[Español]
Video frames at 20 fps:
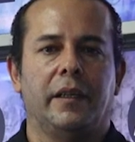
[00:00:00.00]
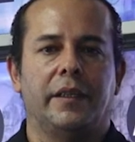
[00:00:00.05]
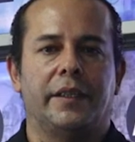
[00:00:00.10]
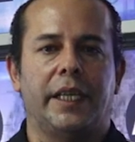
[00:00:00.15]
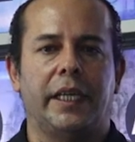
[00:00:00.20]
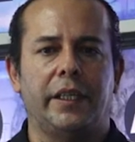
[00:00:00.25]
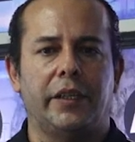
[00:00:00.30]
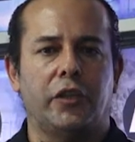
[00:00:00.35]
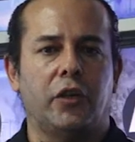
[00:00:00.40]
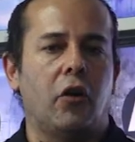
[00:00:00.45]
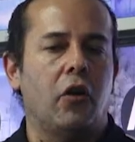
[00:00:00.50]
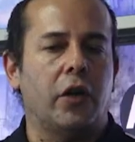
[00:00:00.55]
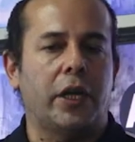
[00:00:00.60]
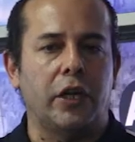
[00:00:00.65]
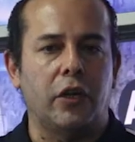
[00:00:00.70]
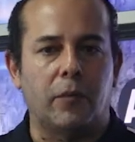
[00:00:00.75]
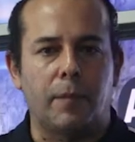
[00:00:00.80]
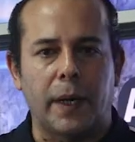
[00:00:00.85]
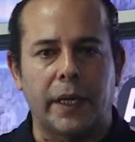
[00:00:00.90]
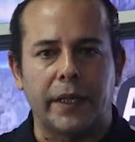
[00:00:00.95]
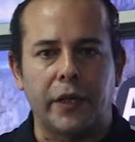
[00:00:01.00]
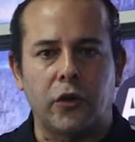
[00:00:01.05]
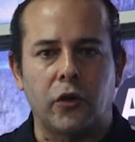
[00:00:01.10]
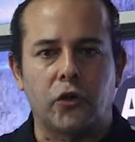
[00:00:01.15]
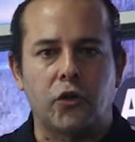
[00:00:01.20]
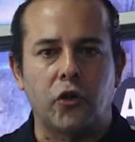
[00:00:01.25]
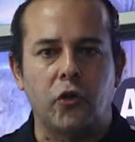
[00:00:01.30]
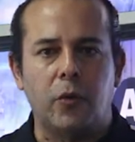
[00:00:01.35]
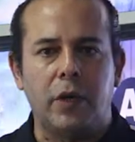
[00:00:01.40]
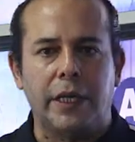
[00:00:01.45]
Centro
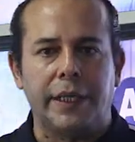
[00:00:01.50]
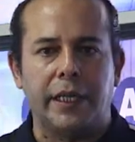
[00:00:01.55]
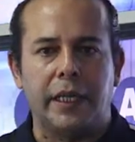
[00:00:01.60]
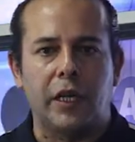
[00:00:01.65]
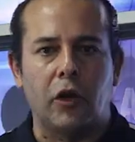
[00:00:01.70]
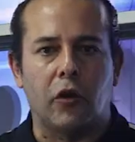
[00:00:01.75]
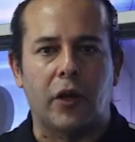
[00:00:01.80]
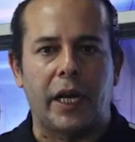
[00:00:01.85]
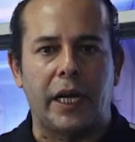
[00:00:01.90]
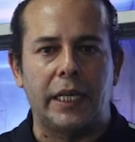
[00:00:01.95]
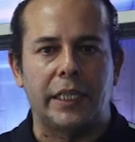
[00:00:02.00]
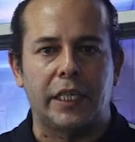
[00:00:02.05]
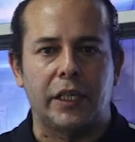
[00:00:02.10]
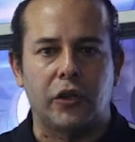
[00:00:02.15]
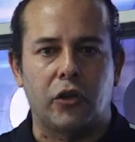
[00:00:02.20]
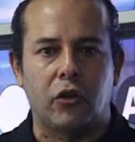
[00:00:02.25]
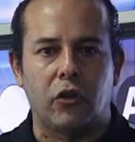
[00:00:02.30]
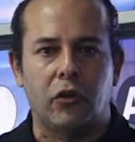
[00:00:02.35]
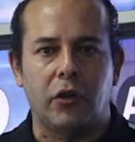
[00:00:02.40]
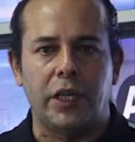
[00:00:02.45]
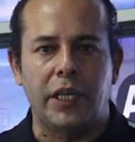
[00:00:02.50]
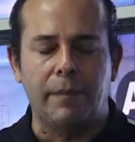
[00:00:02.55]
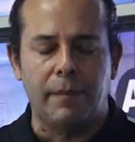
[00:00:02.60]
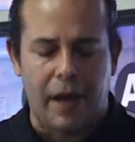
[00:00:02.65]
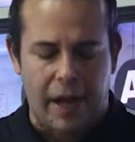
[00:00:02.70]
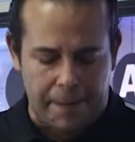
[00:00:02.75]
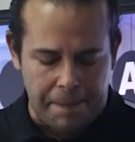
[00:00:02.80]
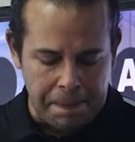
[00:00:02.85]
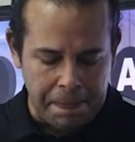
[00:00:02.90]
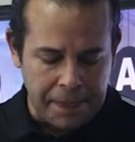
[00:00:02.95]
Quiropráctico Schubel tiene locales en todo
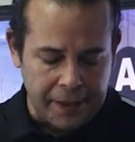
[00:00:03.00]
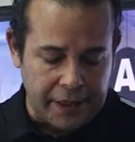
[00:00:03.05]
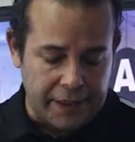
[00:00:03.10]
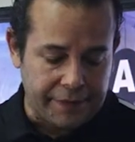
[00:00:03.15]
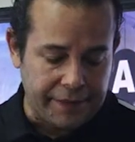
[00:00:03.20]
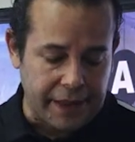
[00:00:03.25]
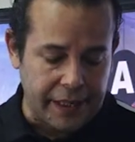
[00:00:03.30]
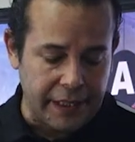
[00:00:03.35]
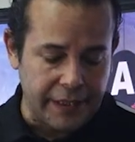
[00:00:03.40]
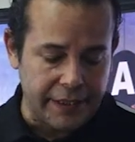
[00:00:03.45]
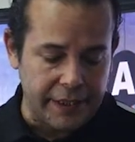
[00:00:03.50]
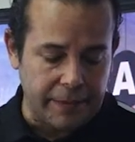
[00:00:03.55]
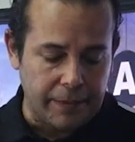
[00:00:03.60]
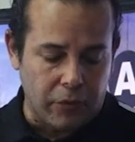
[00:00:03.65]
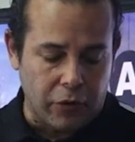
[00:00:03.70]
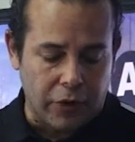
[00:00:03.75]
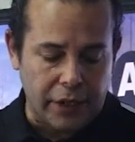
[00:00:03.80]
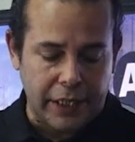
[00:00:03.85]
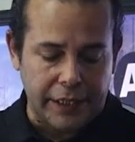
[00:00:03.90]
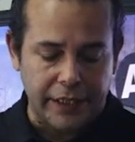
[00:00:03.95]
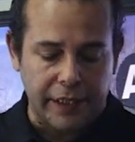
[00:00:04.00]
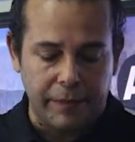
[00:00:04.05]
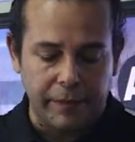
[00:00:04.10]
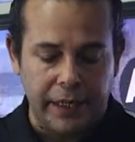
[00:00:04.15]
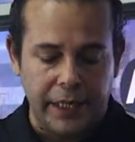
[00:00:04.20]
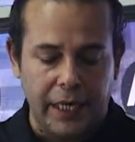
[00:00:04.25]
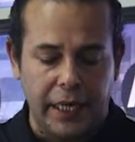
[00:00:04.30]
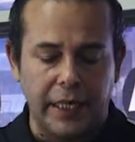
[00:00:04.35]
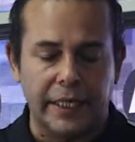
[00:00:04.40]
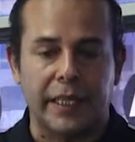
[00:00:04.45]
Lima. Están en San Borja, San
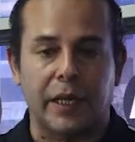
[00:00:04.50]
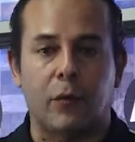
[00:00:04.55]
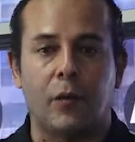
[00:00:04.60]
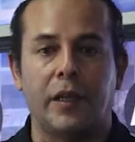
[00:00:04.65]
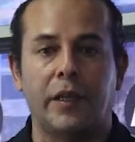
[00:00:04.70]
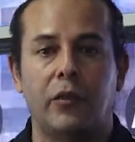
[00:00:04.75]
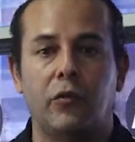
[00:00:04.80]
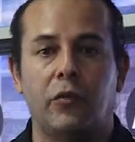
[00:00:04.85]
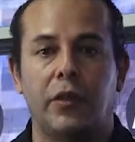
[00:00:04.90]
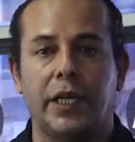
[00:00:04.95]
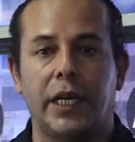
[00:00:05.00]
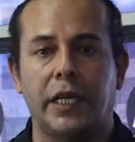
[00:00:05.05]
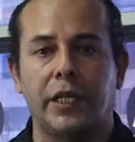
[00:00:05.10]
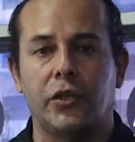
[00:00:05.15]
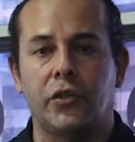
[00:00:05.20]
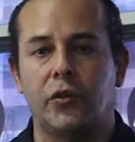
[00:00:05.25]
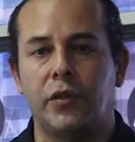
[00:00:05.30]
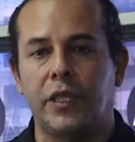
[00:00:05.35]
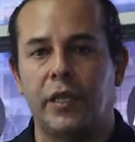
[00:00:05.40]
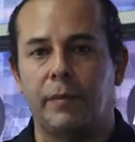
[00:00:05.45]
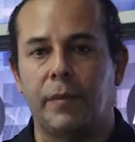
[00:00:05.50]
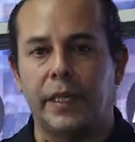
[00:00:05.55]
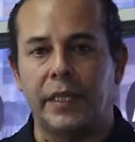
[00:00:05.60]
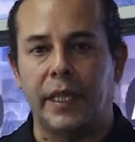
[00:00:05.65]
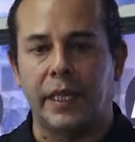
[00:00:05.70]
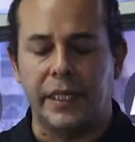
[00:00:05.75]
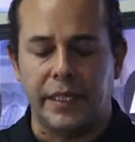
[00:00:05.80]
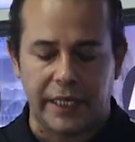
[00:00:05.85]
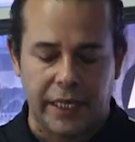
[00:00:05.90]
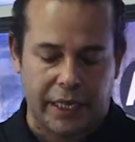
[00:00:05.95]
Miguel, San Juan de Lurigancho,
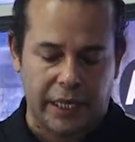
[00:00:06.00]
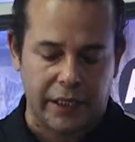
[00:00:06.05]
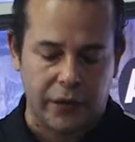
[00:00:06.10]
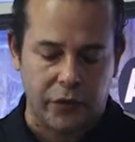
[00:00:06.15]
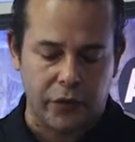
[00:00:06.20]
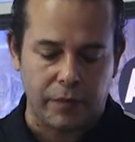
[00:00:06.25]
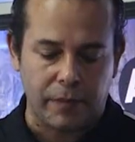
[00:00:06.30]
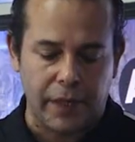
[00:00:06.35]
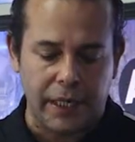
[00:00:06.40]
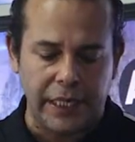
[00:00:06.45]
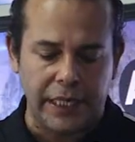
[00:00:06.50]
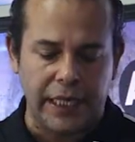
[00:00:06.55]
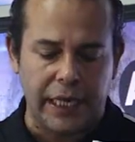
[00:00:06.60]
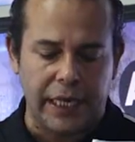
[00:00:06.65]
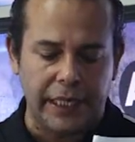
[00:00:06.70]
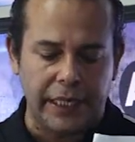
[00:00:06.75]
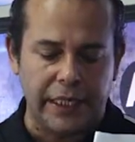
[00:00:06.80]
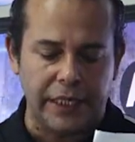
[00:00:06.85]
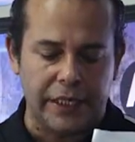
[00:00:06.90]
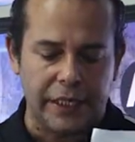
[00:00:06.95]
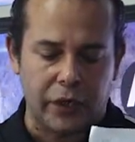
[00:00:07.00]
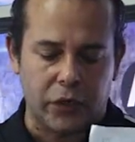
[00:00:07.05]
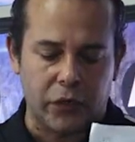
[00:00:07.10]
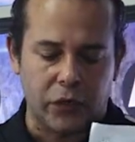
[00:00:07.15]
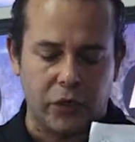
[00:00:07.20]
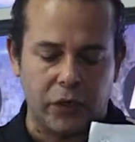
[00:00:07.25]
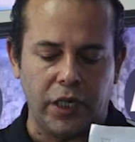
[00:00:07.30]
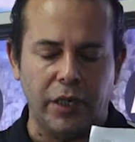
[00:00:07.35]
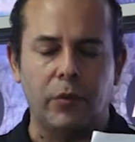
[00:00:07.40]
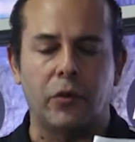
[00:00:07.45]
Independencia, Jesús María, Lince,
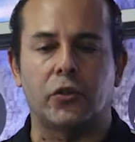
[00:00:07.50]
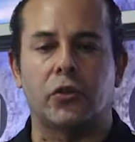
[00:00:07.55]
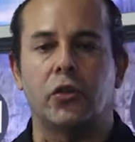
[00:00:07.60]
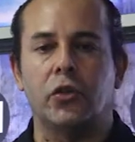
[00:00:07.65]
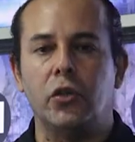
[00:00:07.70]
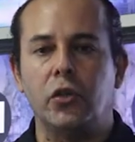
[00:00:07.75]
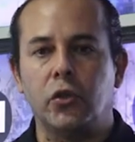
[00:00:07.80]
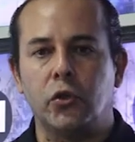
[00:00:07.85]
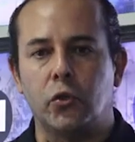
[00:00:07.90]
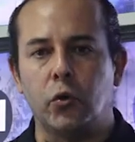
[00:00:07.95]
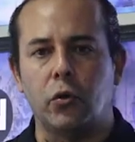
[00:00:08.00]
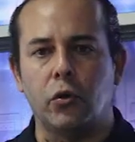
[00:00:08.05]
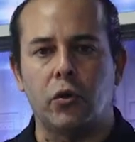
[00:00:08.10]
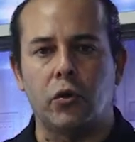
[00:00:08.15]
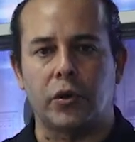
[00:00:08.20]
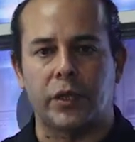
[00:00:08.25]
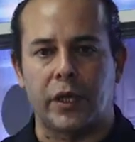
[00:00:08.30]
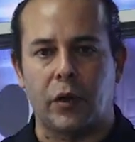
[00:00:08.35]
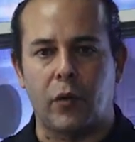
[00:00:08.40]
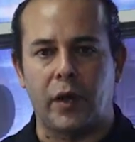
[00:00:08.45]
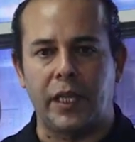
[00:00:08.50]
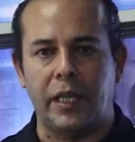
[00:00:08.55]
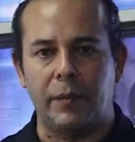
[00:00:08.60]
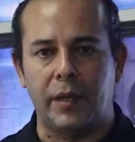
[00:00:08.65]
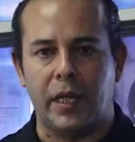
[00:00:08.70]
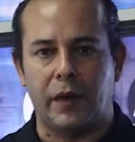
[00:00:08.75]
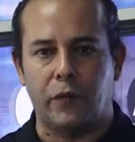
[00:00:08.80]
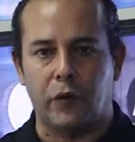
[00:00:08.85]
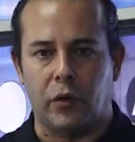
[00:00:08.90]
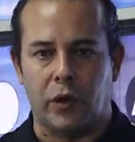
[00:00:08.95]
Los Olivos, Surco, San Juan de
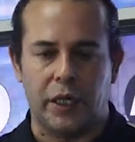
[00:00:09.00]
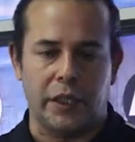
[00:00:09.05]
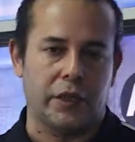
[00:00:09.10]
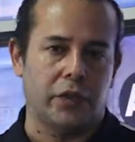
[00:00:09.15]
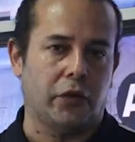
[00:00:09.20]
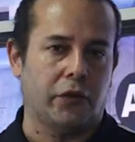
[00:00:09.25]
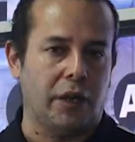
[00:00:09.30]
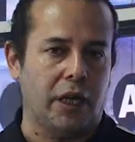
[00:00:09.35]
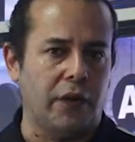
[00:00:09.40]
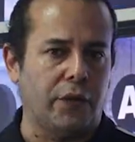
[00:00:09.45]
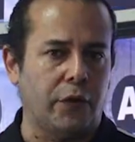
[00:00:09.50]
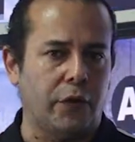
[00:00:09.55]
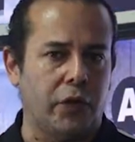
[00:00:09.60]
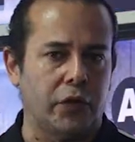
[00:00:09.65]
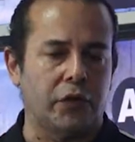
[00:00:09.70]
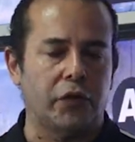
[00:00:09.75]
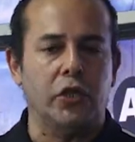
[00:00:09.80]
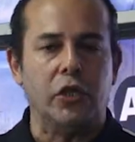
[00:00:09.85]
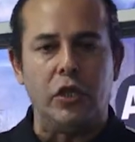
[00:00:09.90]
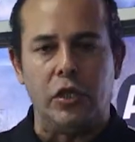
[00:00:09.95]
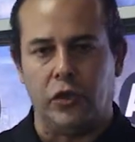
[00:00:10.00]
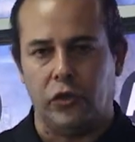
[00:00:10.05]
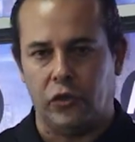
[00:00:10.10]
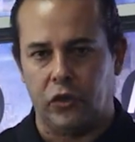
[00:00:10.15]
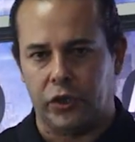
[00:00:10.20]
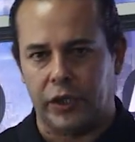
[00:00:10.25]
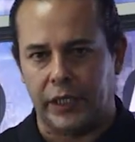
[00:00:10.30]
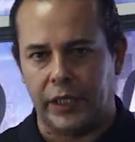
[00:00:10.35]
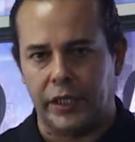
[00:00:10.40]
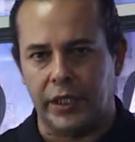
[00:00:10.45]
Miraflores. Los teléfonos
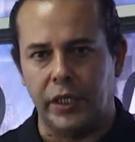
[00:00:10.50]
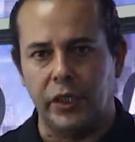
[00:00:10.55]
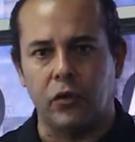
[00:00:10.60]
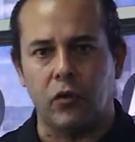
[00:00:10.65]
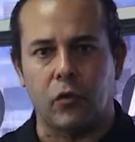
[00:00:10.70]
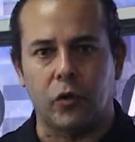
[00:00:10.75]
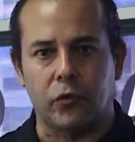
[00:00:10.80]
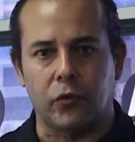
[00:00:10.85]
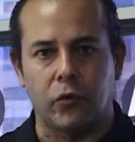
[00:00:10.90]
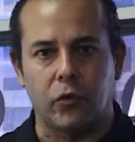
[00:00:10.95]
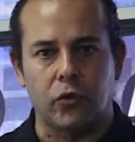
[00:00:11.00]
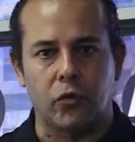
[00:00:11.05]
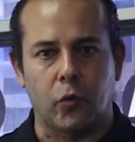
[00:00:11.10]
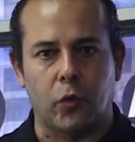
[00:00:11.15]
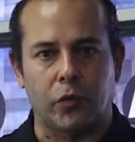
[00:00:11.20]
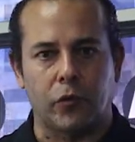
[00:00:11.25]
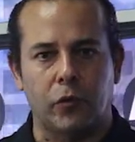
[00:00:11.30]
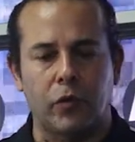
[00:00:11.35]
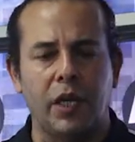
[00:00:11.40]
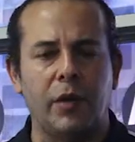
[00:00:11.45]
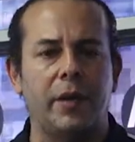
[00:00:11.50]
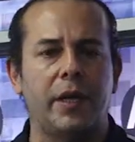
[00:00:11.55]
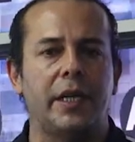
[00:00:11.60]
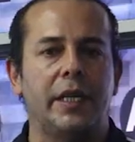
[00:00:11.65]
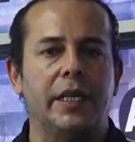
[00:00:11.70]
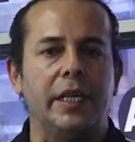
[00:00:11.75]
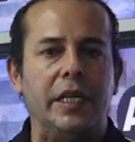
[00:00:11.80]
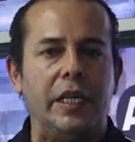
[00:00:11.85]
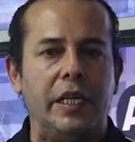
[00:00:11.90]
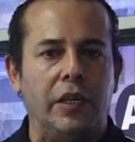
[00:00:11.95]
275-4849,
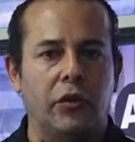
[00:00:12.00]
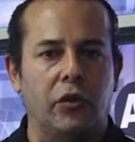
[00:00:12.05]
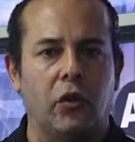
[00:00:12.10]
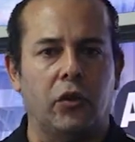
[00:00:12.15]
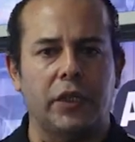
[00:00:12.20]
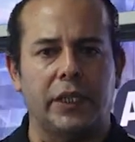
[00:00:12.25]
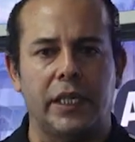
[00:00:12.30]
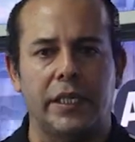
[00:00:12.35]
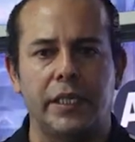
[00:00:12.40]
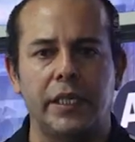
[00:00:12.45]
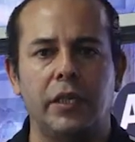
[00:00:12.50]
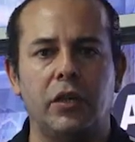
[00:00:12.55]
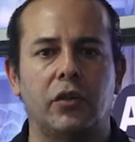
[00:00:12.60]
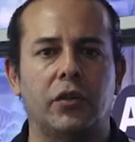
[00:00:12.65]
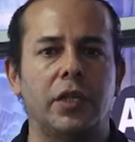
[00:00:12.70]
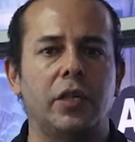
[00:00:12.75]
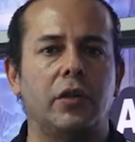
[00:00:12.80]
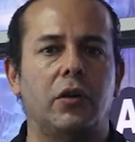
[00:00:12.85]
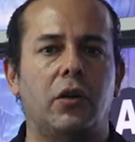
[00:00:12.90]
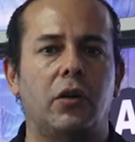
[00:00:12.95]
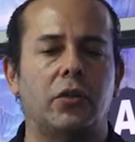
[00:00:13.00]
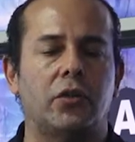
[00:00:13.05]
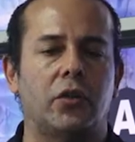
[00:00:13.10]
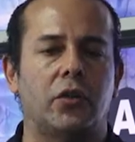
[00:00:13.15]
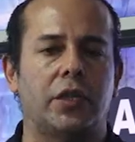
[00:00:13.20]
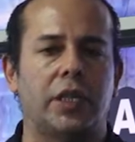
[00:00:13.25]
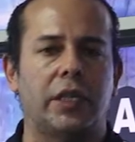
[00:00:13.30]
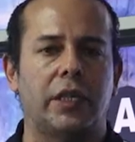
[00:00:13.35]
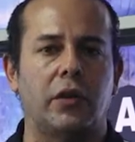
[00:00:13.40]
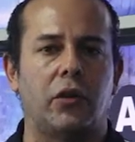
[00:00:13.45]

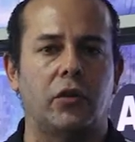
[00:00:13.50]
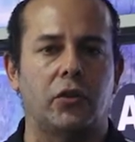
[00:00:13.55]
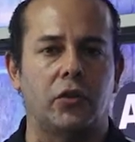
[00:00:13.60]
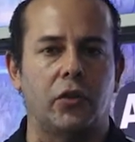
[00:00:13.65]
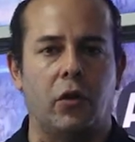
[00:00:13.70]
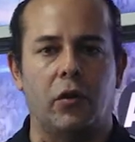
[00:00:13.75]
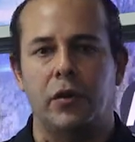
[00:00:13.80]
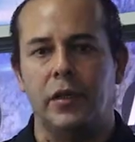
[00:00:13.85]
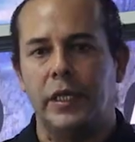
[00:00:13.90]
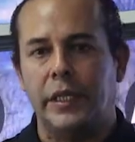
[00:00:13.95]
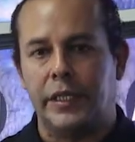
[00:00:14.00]
275-5878.